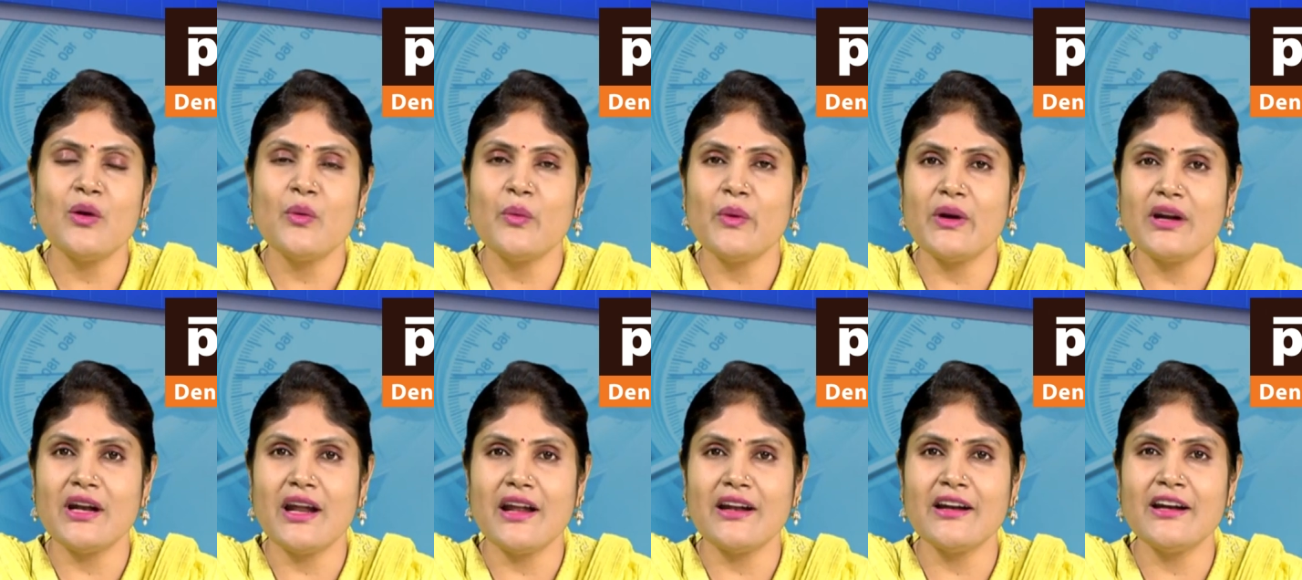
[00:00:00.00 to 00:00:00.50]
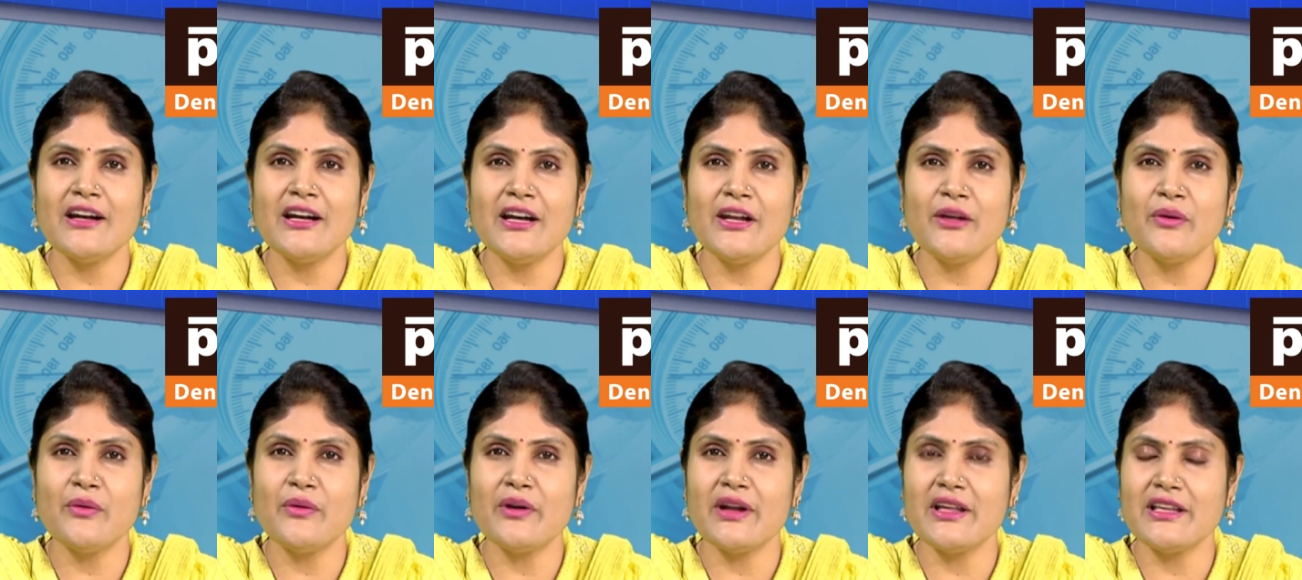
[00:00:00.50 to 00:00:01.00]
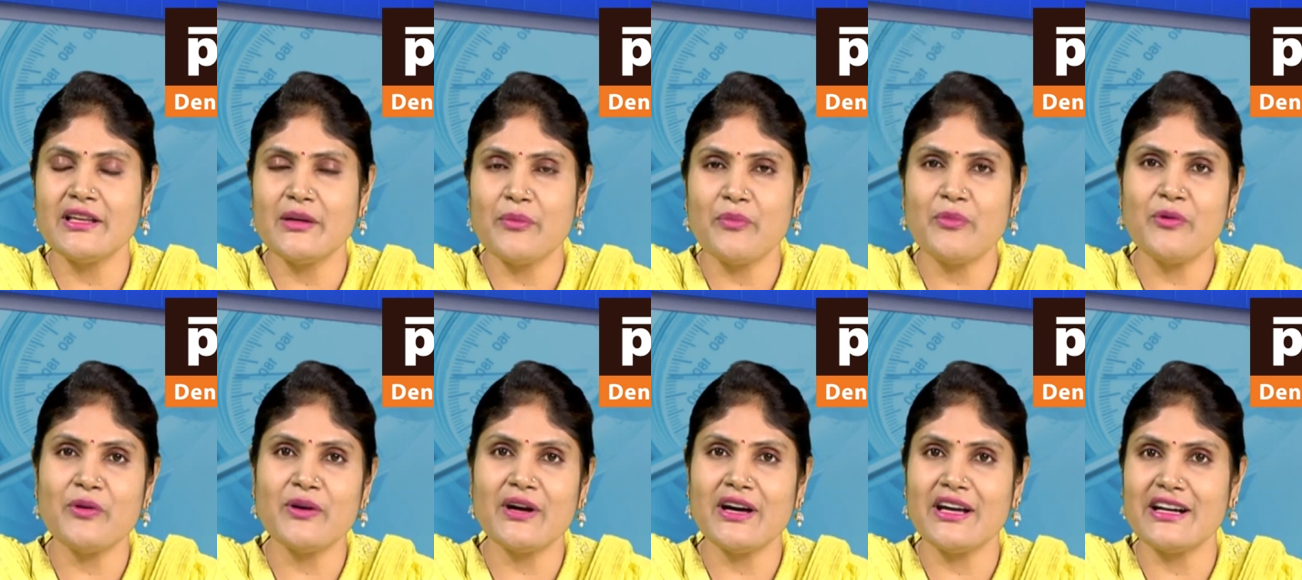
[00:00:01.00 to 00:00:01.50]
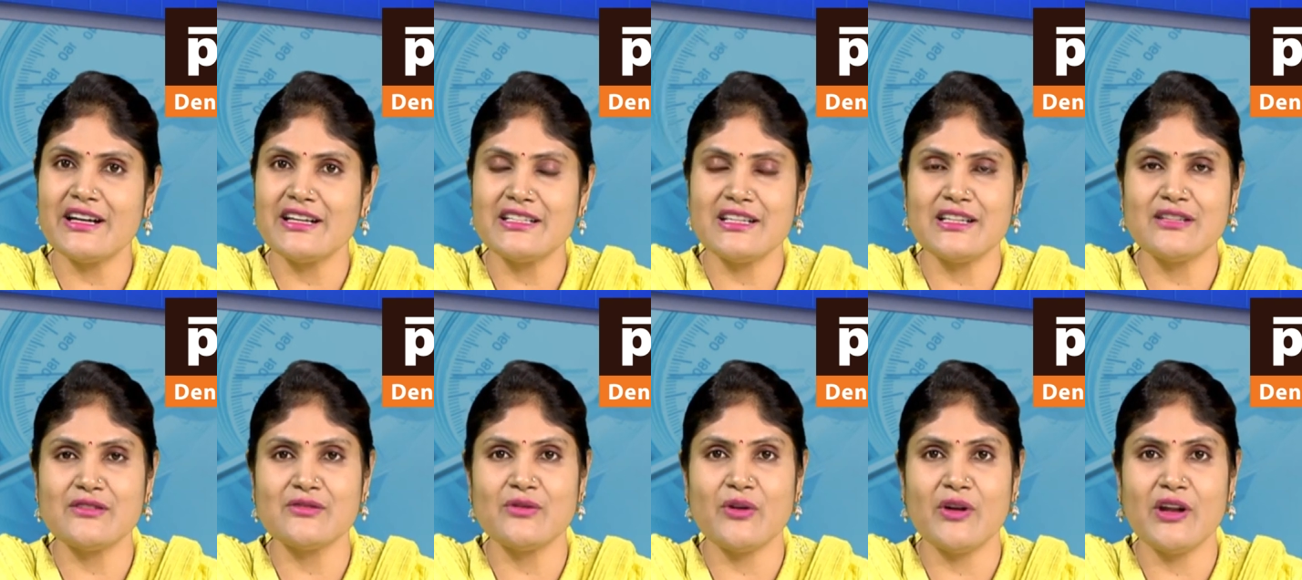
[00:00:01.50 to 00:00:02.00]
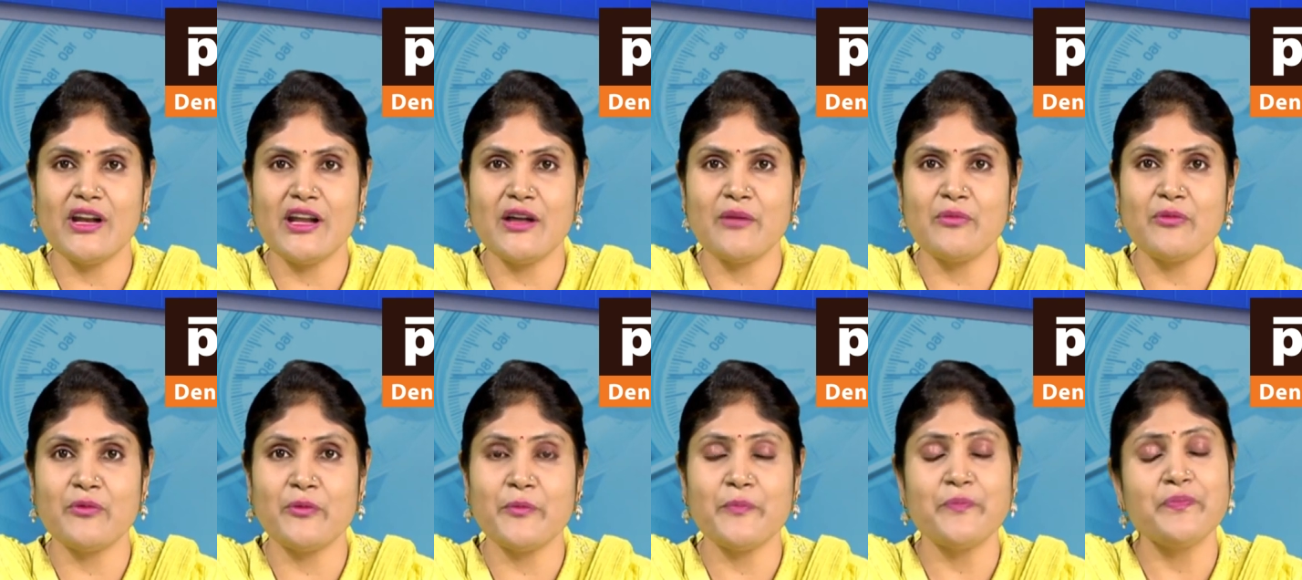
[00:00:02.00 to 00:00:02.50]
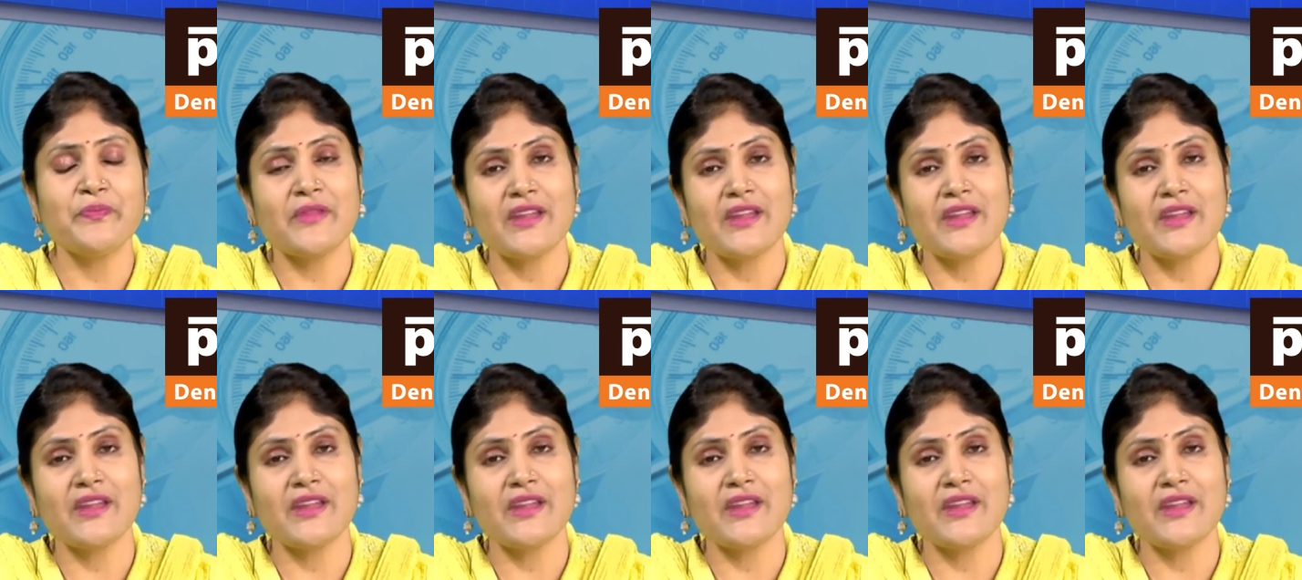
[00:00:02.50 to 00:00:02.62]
వీటిలన్నింటినీ కూడా ఎప్పుడు కరెక్ట్ చేసుకోలేము